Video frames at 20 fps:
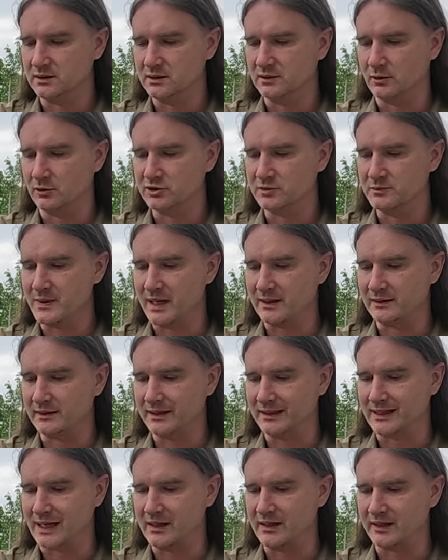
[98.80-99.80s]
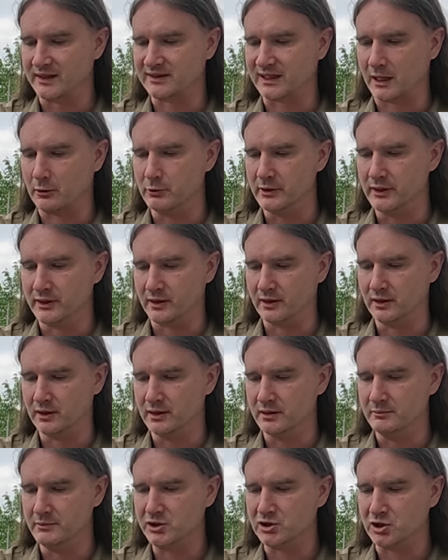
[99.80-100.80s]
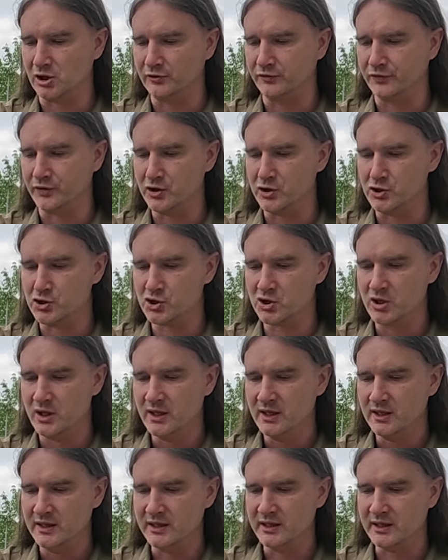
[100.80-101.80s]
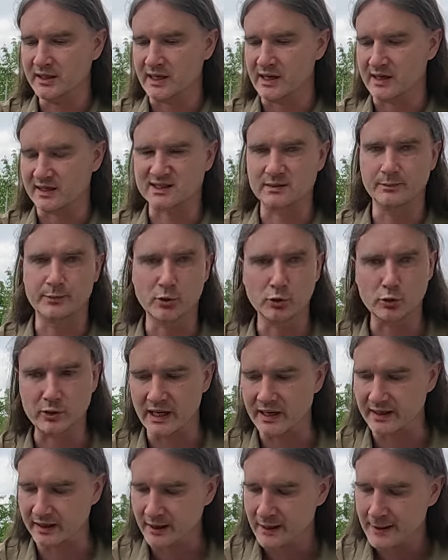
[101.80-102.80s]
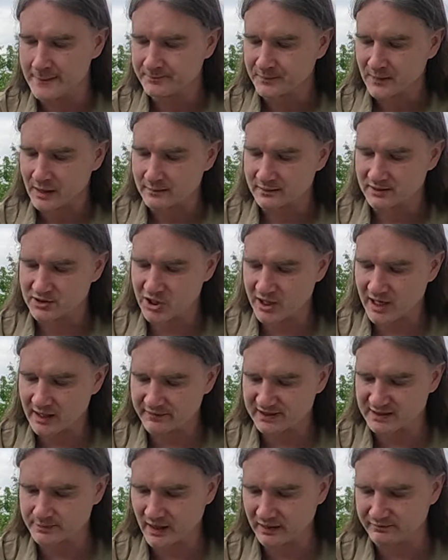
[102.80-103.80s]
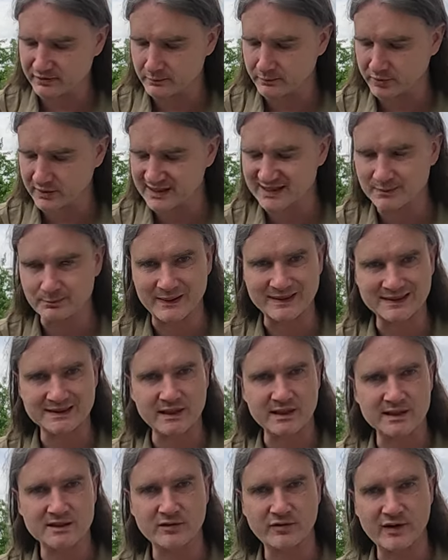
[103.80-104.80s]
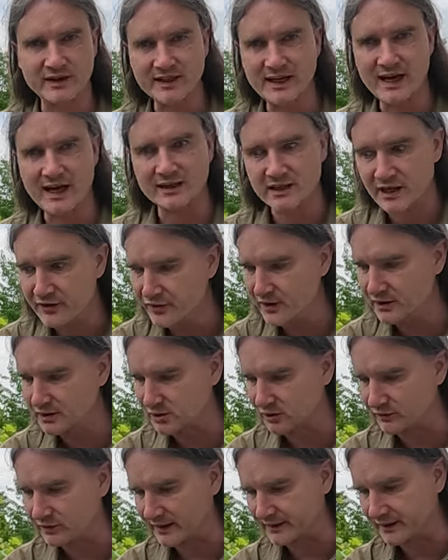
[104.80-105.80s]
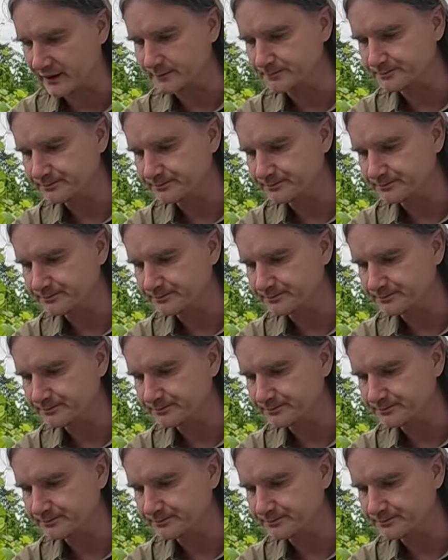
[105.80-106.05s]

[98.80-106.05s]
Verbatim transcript: odmianę Hallertauer e, Mittelfrisch i Herzbrucker. Ciekawa sprawa, bo jest pasteryzowane, a nie filtrowane.